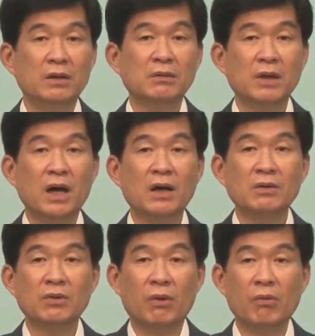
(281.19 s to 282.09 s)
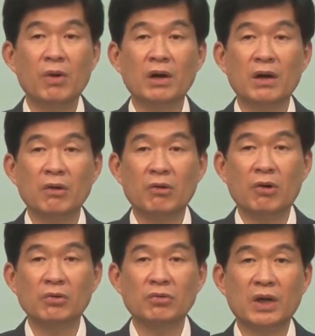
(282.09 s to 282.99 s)
나 여호와가
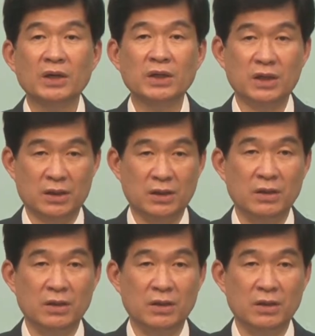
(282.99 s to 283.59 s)
거룩하니